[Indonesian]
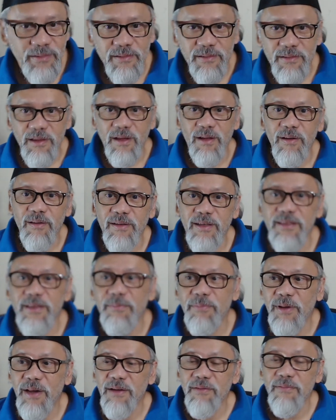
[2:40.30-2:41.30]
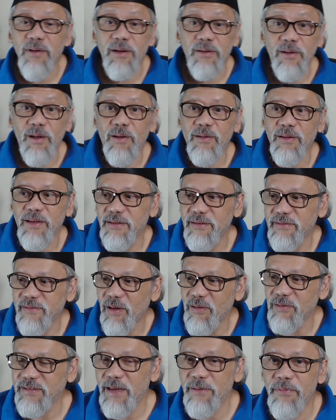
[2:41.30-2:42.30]
kalau kita bilang kalau kita
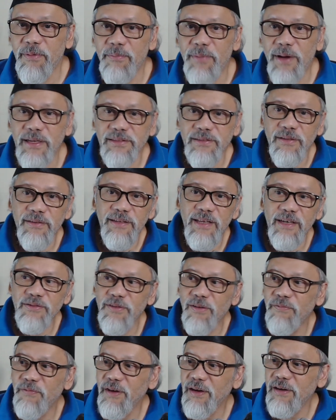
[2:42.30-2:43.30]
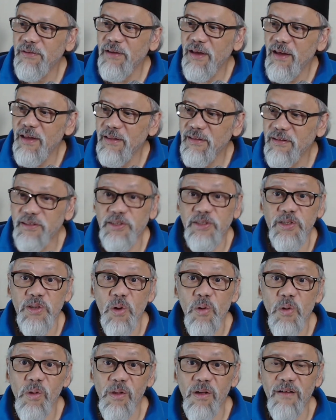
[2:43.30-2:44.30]
kalau saya membahas tentang software itu ya the
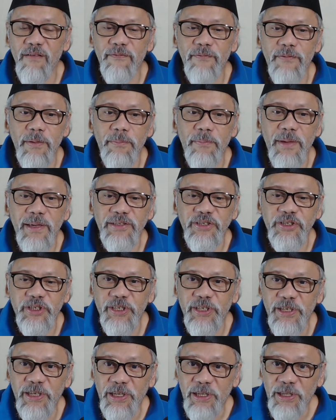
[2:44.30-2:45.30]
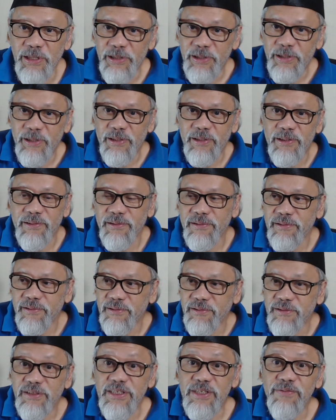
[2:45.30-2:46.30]
soul of a machine
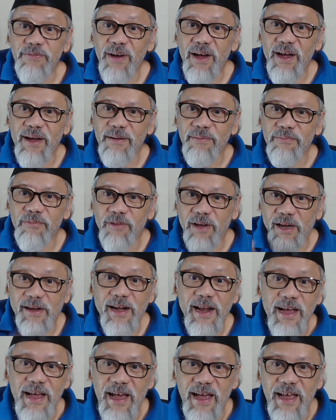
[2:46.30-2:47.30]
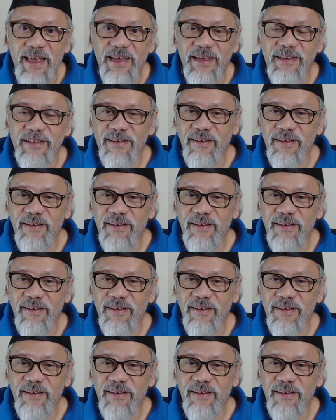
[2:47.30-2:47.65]
jiwa, bukan raga ya.